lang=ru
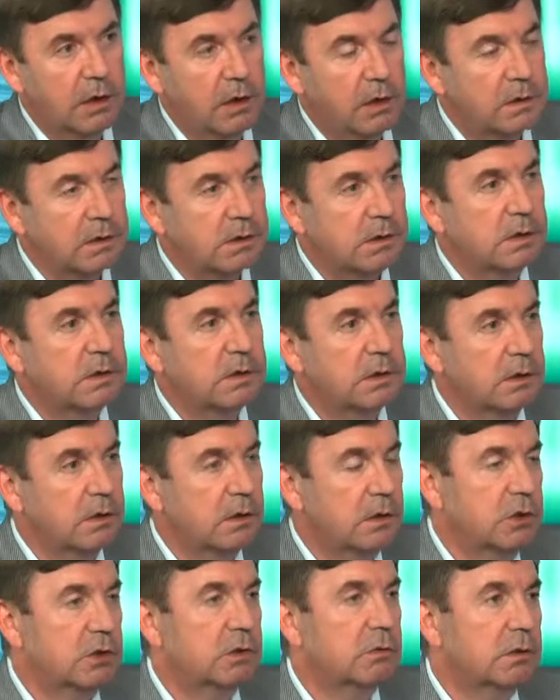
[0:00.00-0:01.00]
реализации
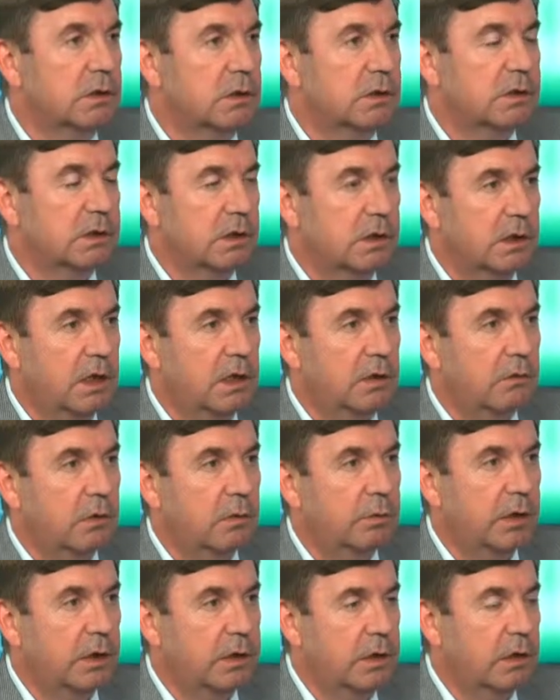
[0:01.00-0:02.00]
нашего
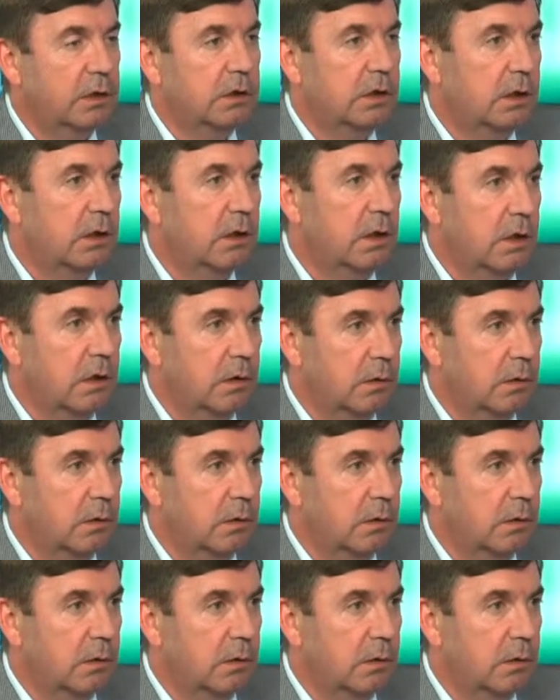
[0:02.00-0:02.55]
национального проекта